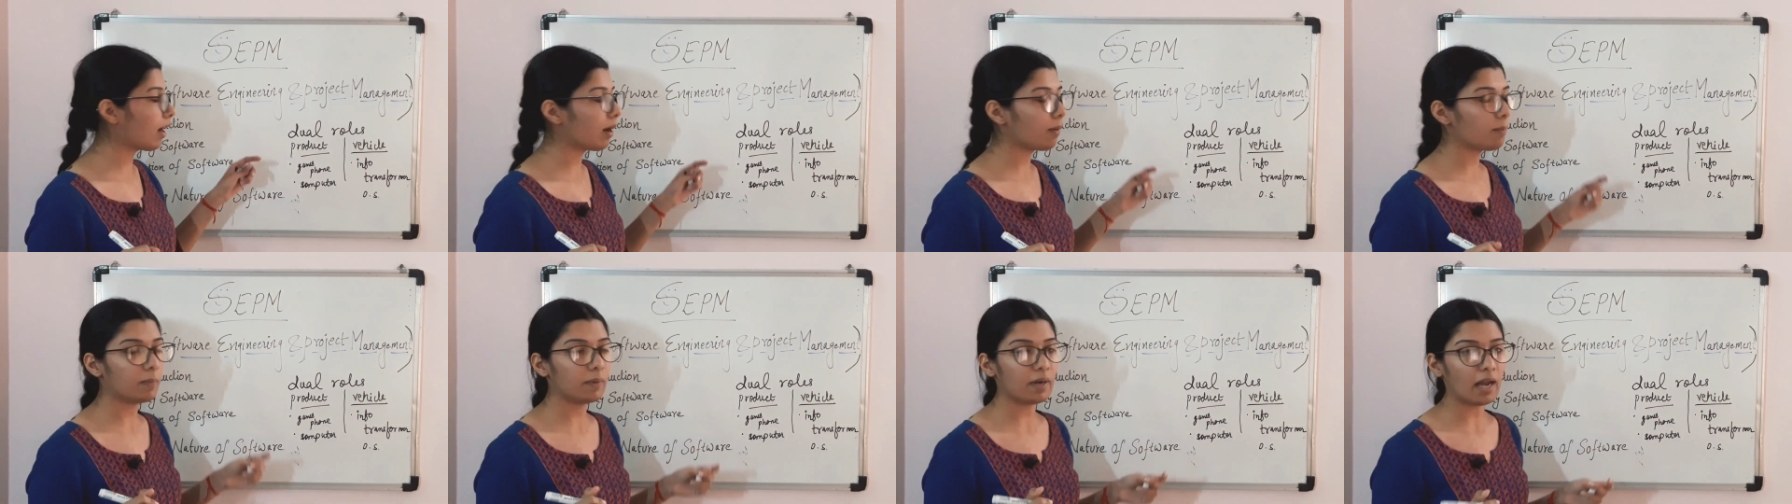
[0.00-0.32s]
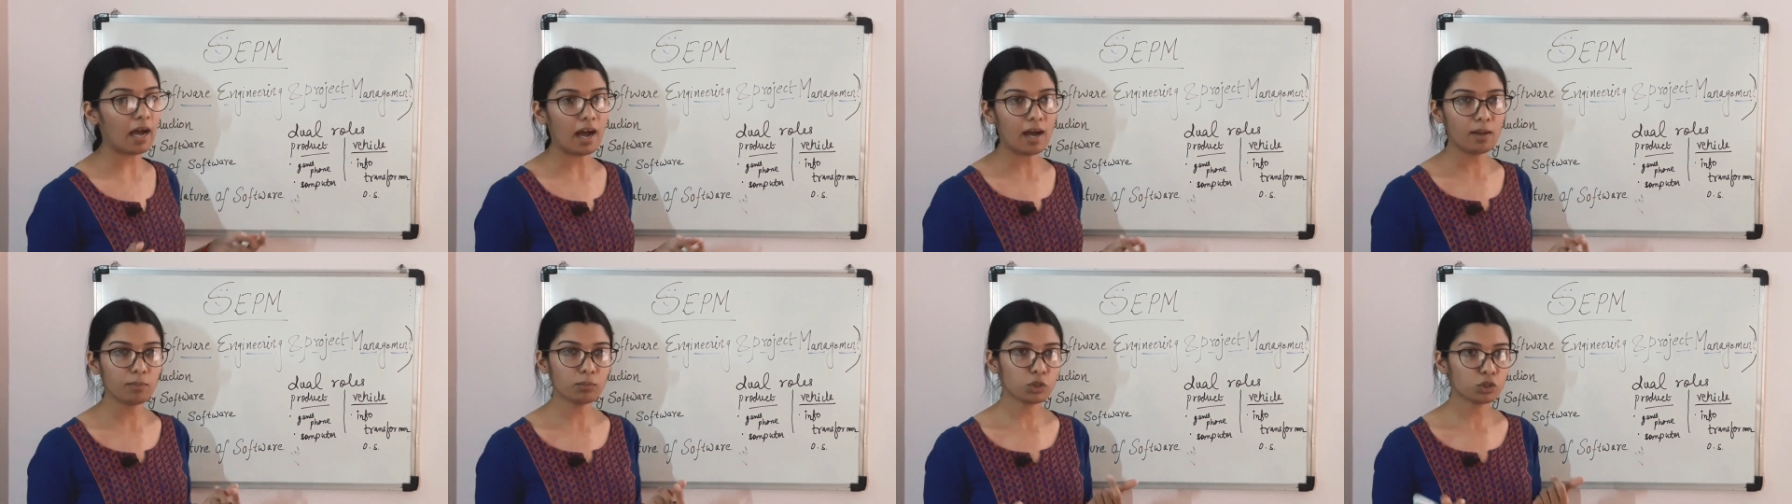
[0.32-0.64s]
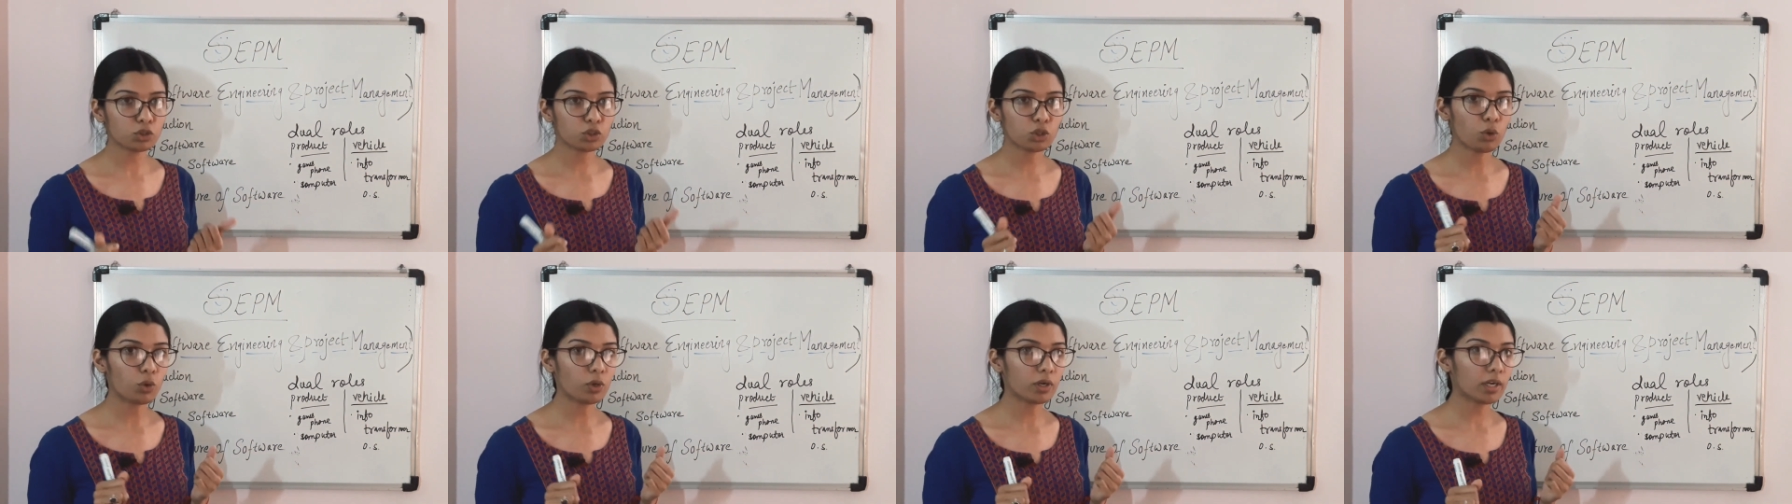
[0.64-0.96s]
अब नाम
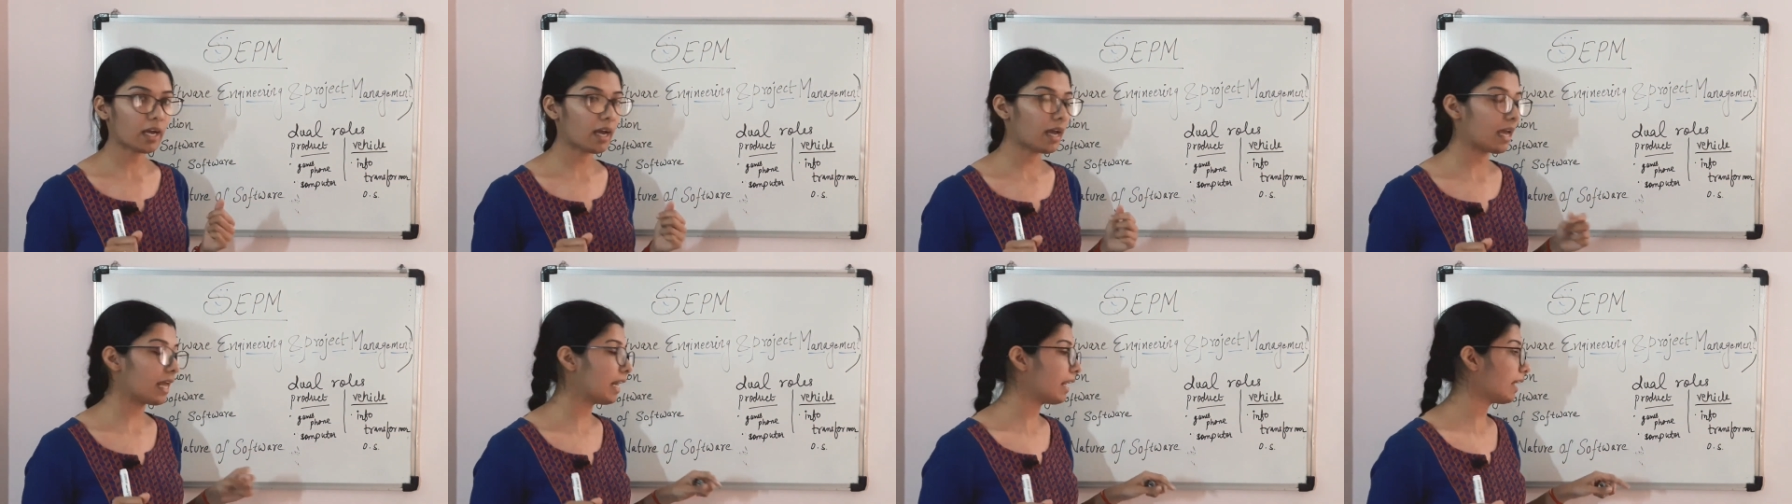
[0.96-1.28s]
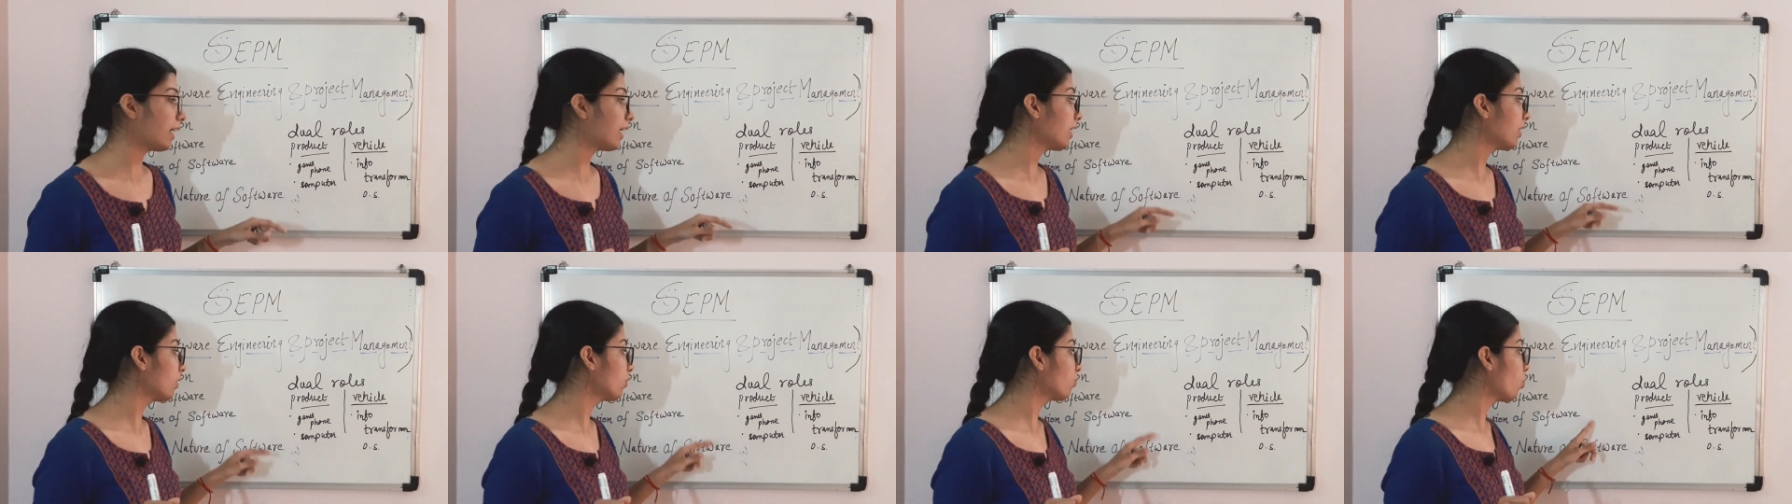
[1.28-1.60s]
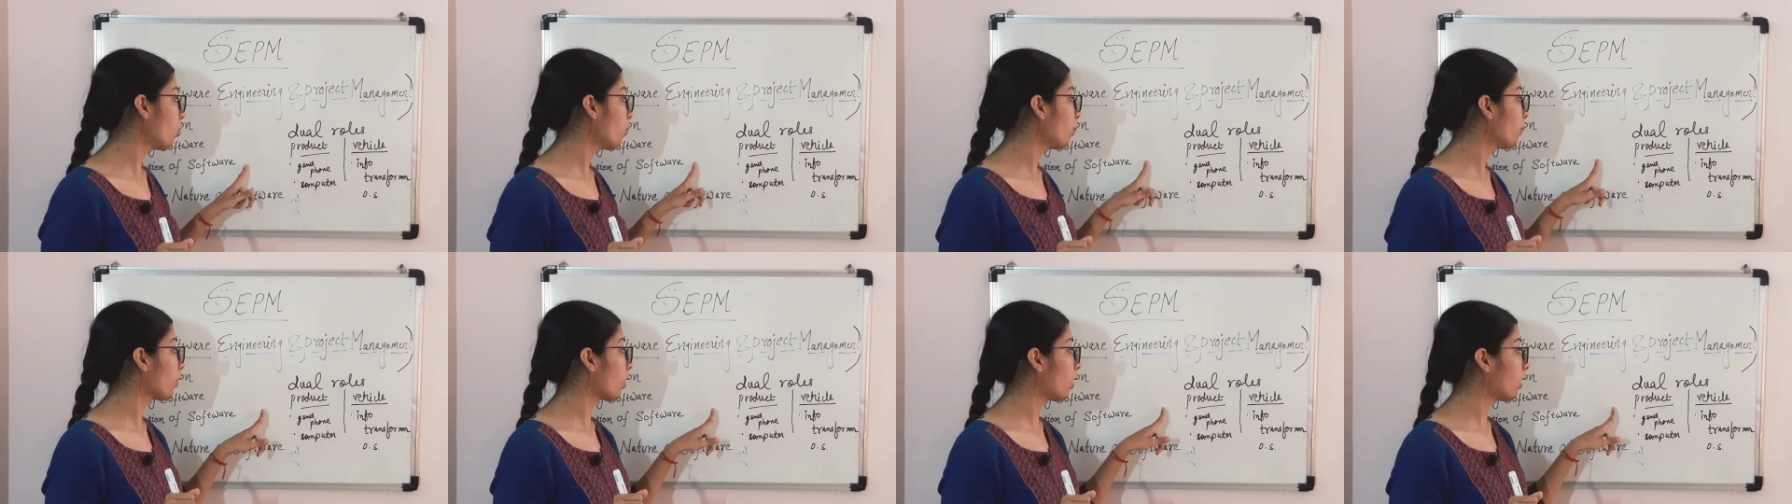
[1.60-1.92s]
तो छोटा है लेकिन
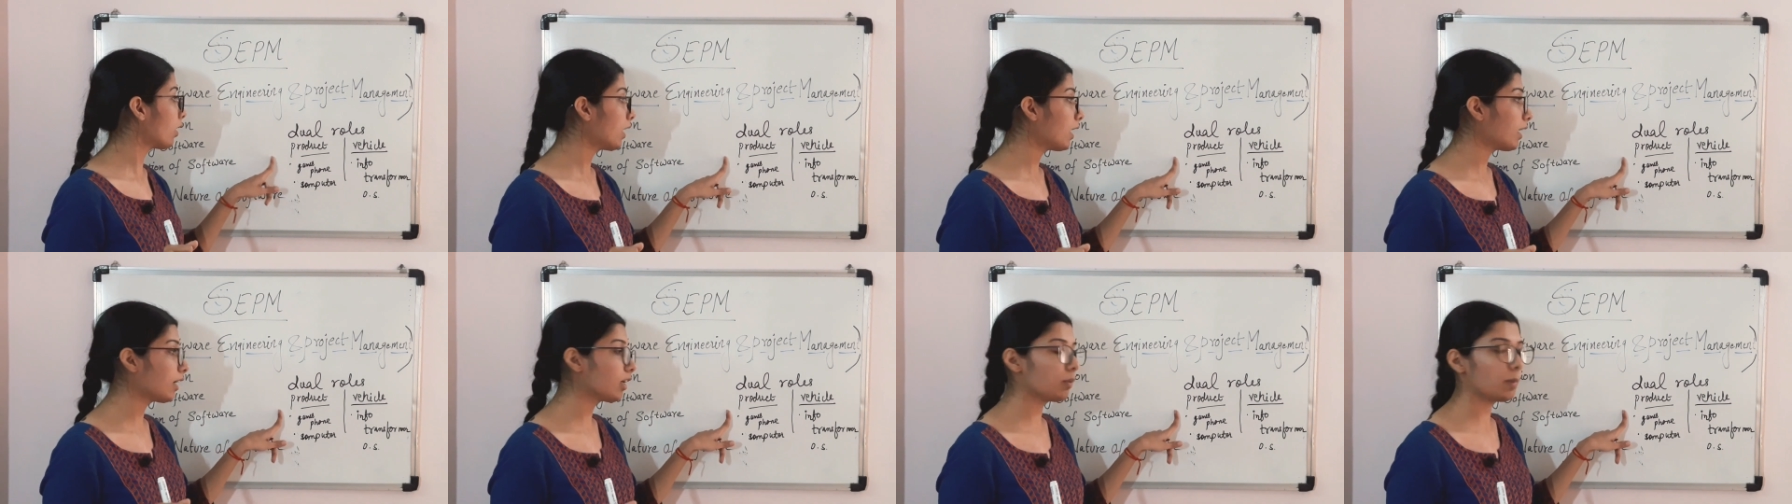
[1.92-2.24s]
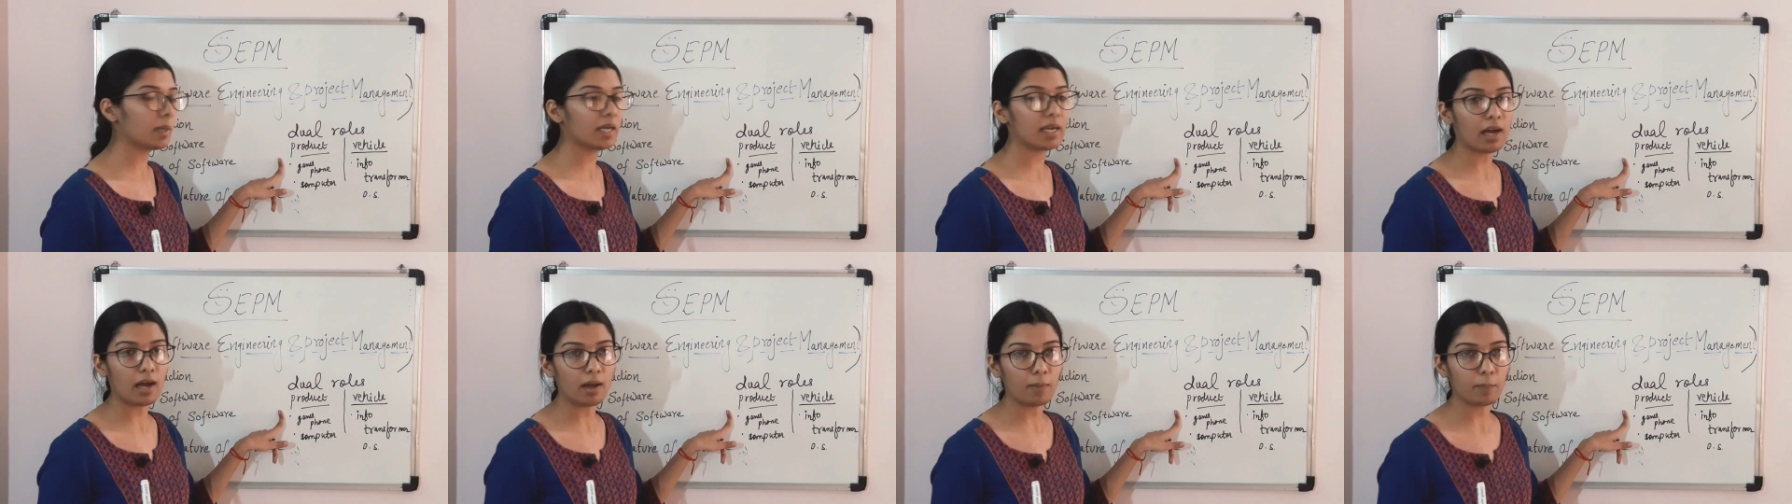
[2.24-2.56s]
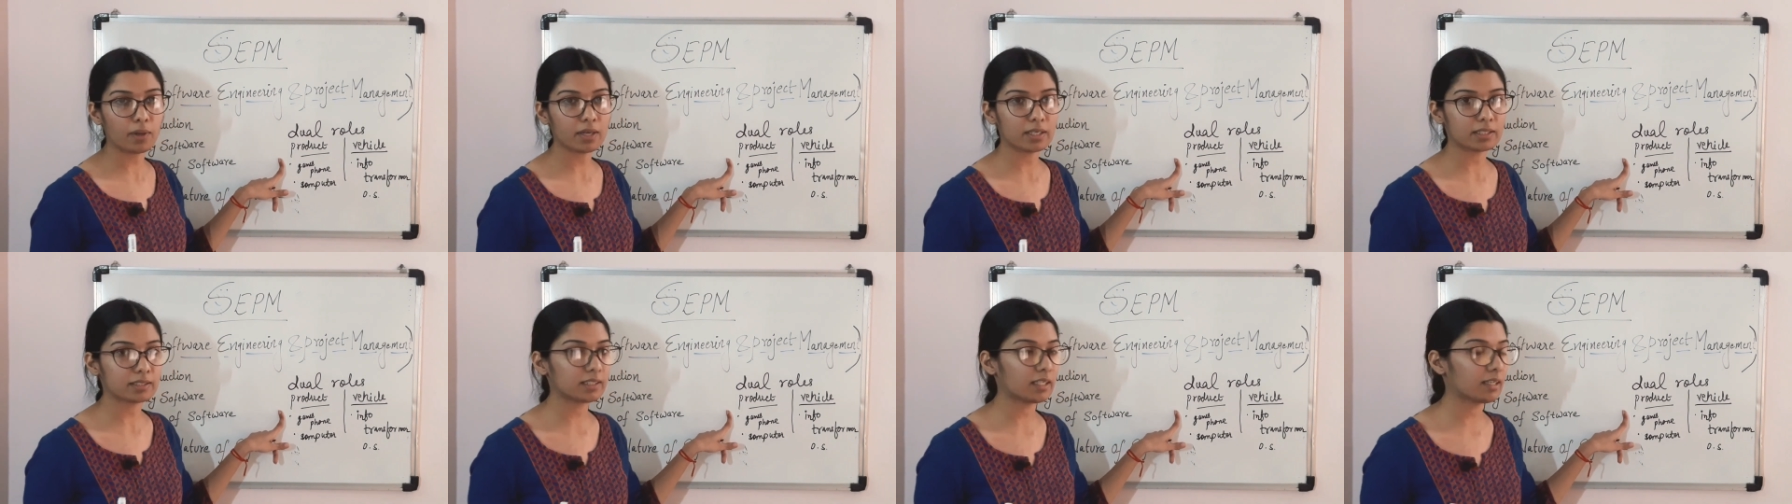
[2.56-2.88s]
वो प्रोडक्ट भी
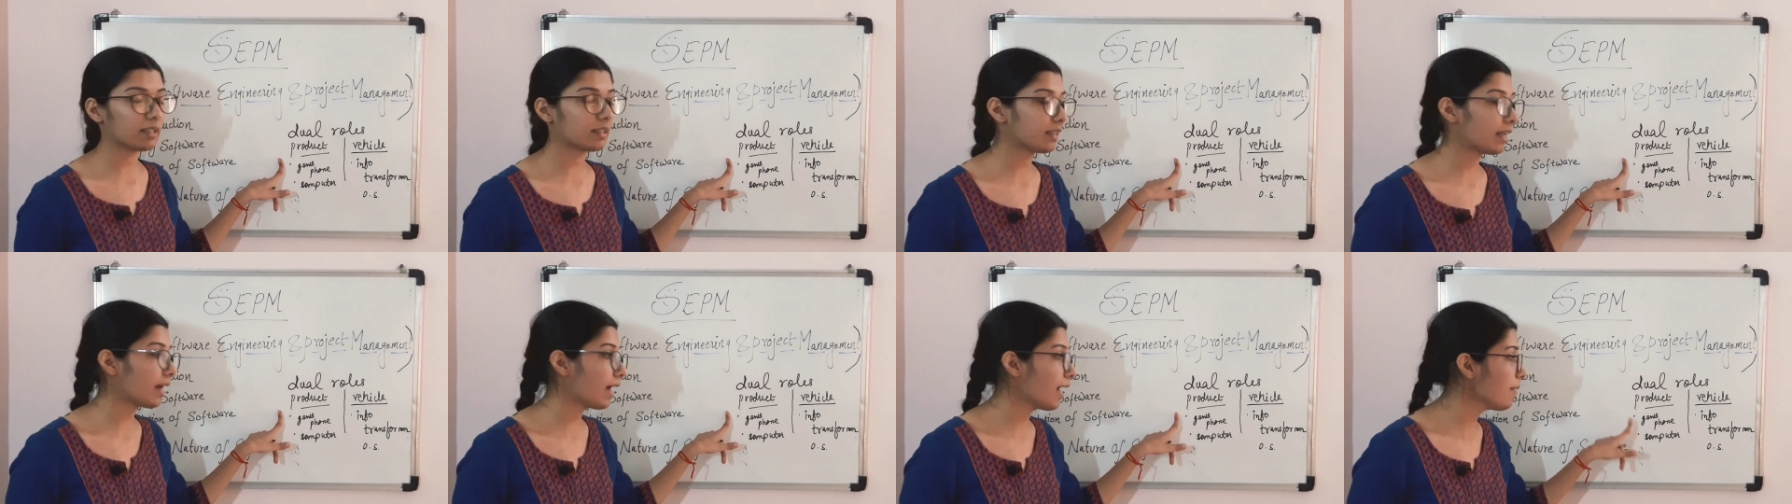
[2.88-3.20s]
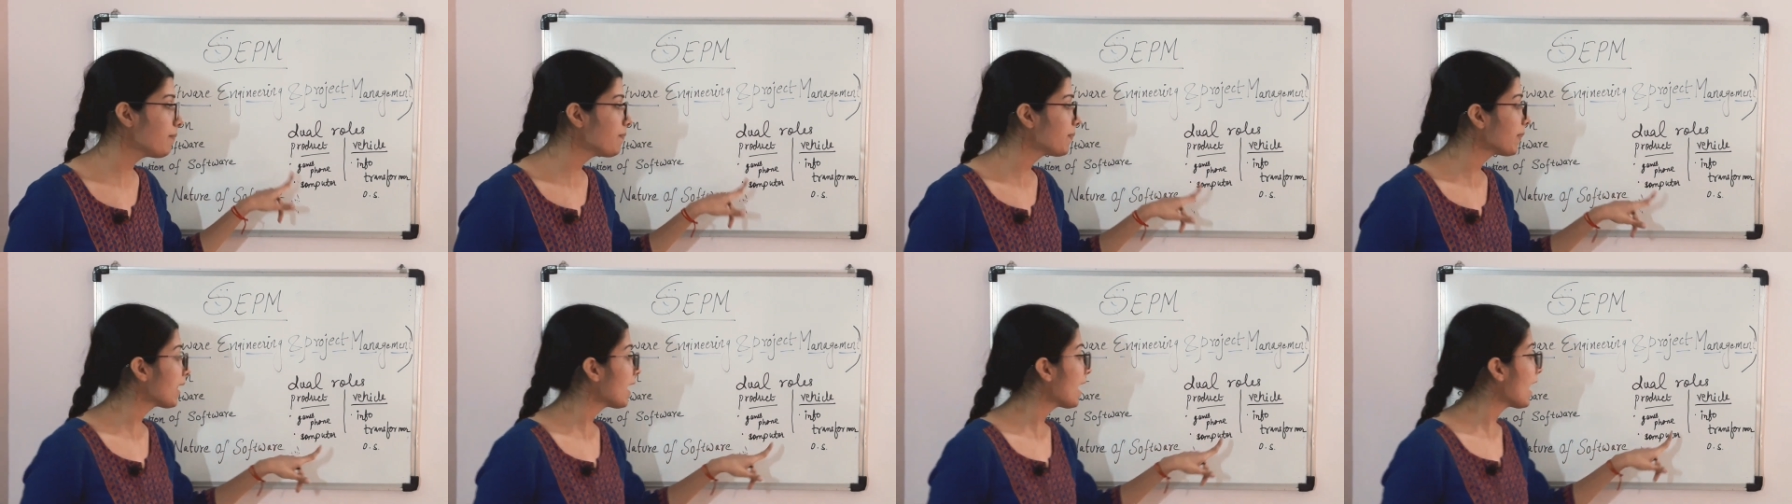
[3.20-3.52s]
काम कर सकता है